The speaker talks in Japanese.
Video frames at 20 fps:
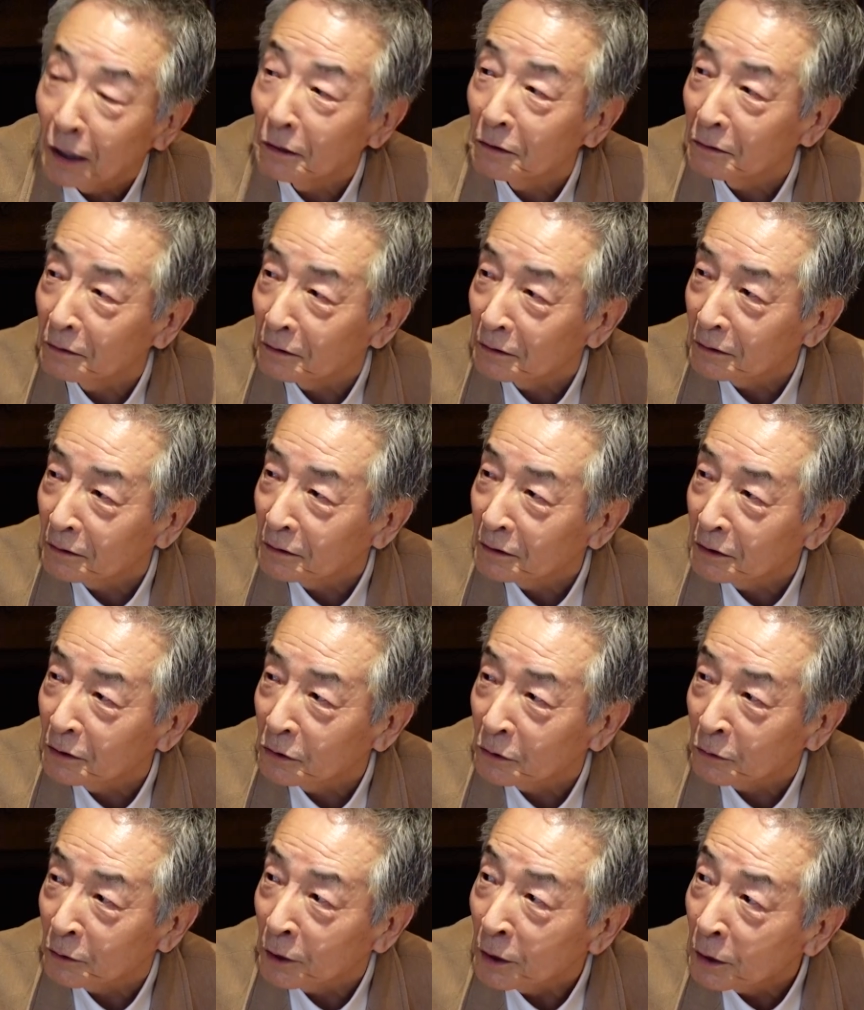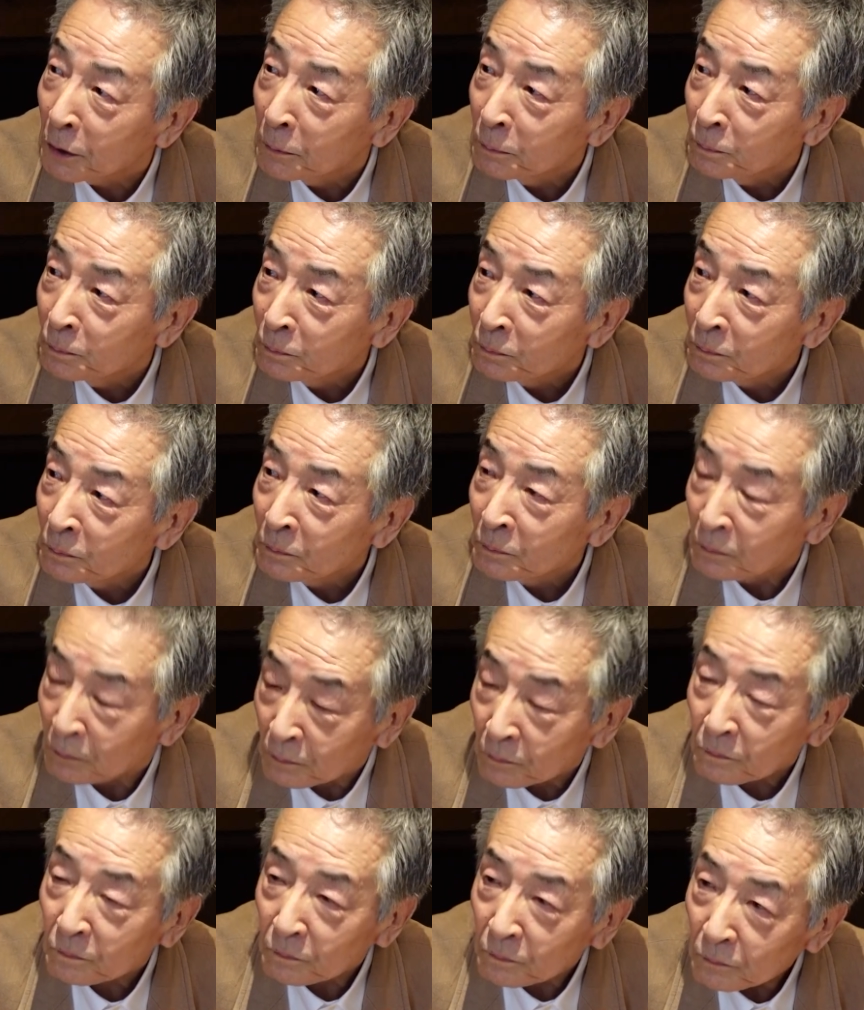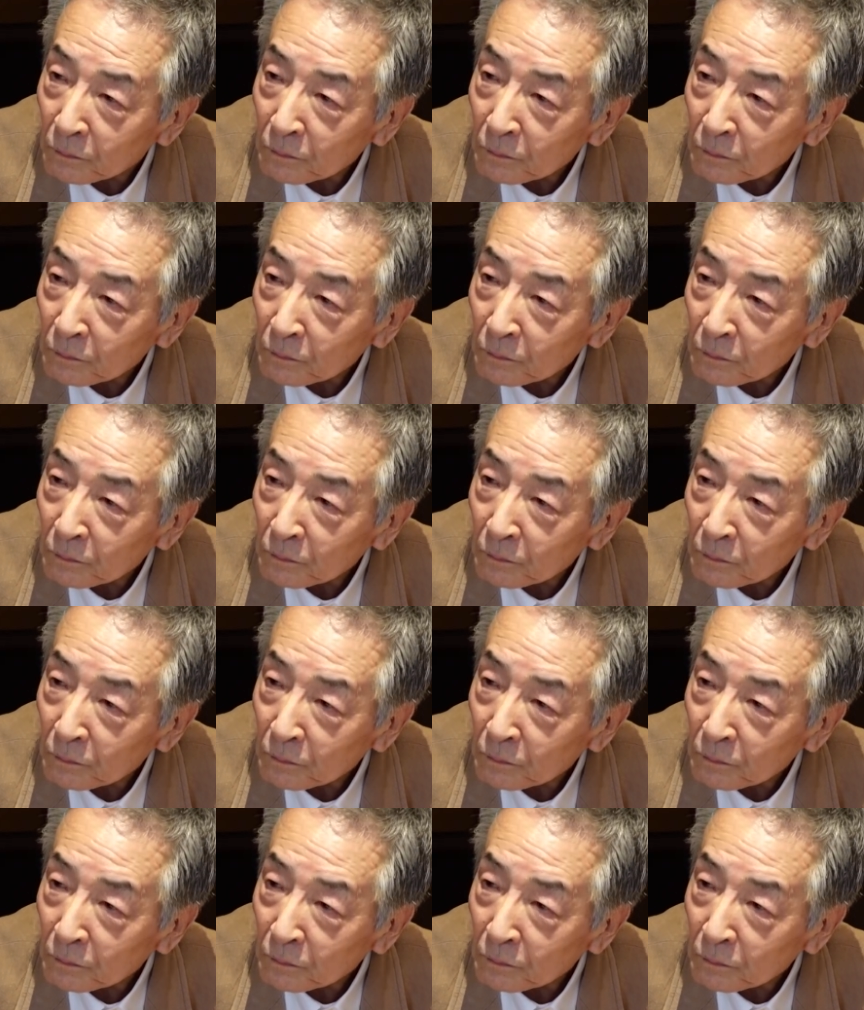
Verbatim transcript: えるんですよね。だからやっ